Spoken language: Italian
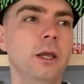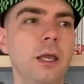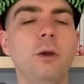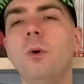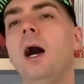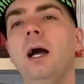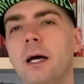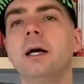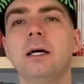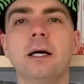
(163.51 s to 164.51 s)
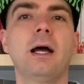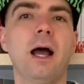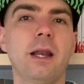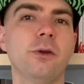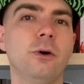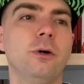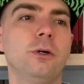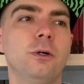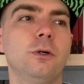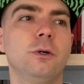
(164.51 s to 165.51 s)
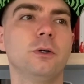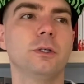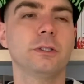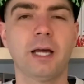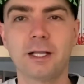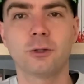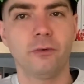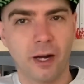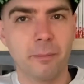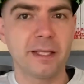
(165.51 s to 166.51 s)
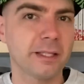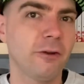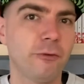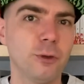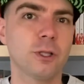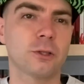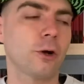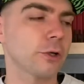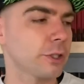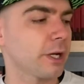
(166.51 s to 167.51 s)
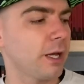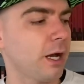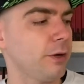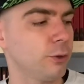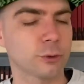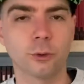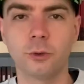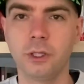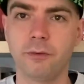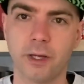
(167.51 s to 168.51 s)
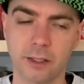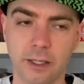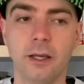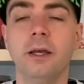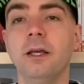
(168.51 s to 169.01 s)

E qua eh, hanno dato veramente del filo da torcere al nostro Golia Verde.